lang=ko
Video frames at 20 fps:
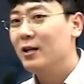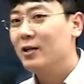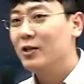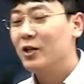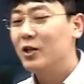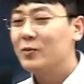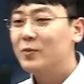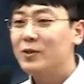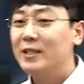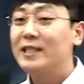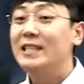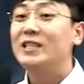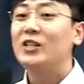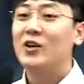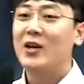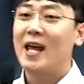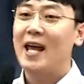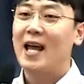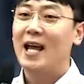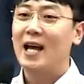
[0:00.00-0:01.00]
여러분들
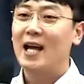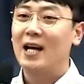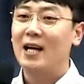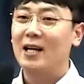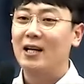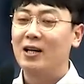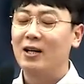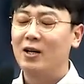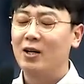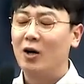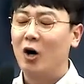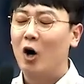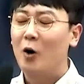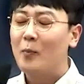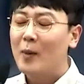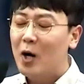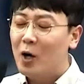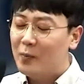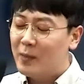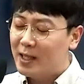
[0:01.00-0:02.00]
이전에
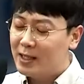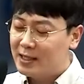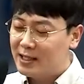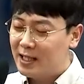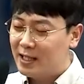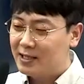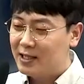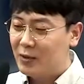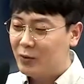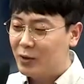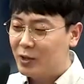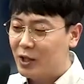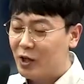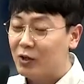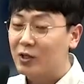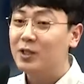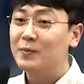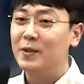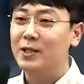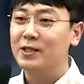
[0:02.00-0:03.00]
어마어마한 시행착오를
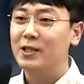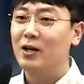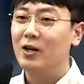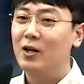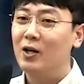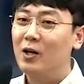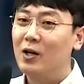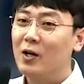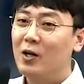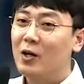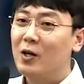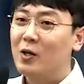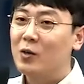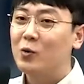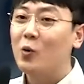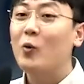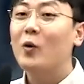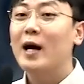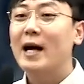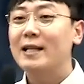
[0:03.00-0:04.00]
겪으면서
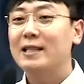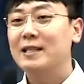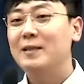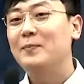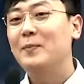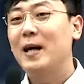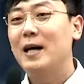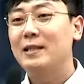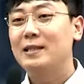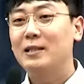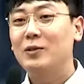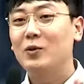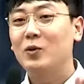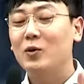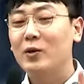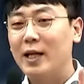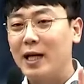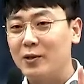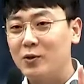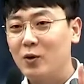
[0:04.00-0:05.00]
똑같은
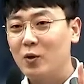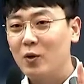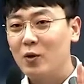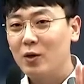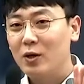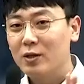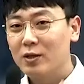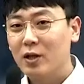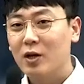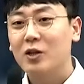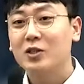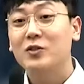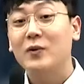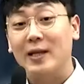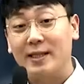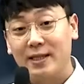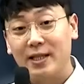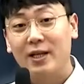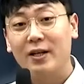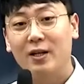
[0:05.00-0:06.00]
방식으로 계속 떨어져
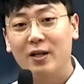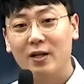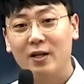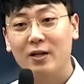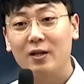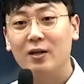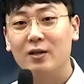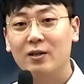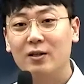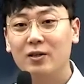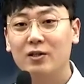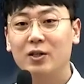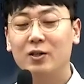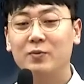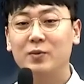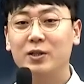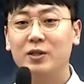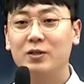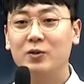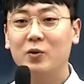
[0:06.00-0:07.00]
왔어요. 어, 그걸
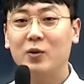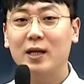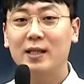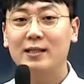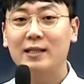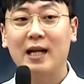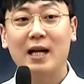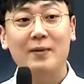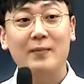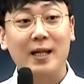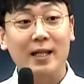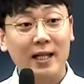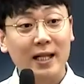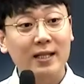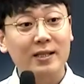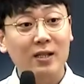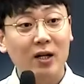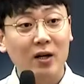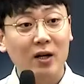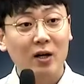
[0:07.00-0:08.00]
여러분들은 똑같이 따라하면 안
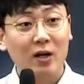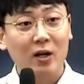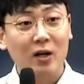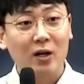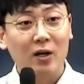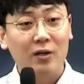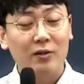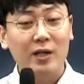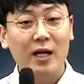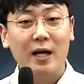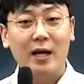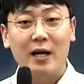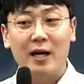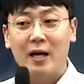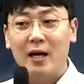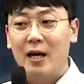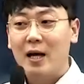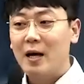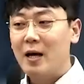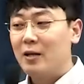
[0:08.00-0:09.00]
되겠죠. 근데
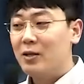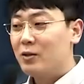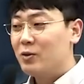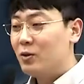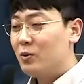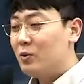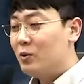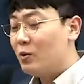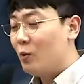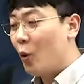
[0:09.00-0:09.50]
전